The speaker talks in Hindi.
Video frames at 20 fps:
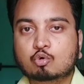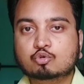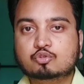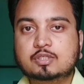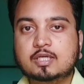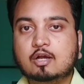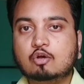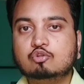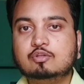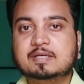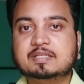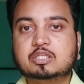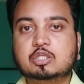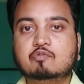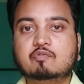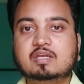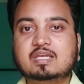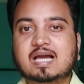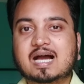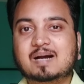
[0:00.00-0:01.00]
उसी को
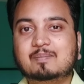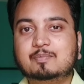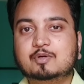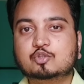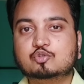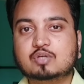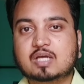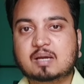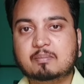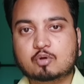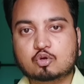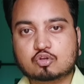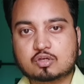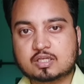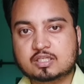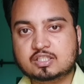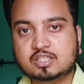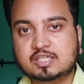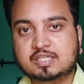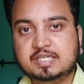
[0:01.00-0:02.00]
देखते हुए यहाँ पर जो है
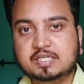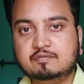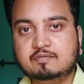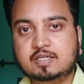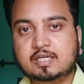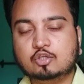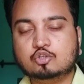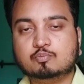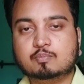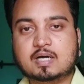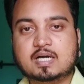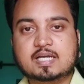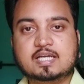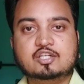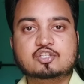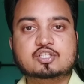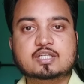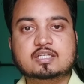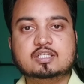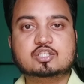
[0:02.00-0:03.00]
मनोरंजन टीवी के जो
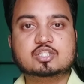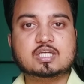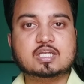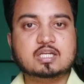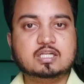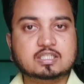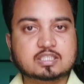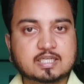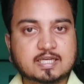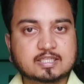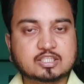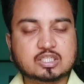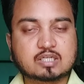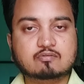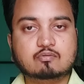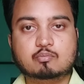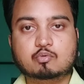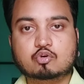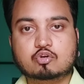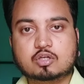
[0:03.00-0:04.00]
बाकी शेष चैनल्स हैं
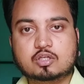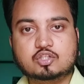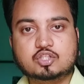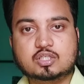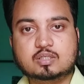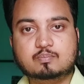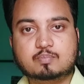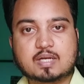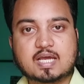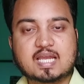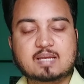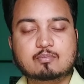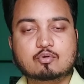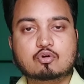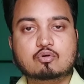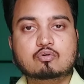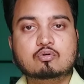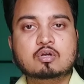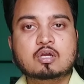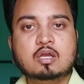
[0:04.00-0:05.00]
चाहे वो मनोरंजन प्राइम हो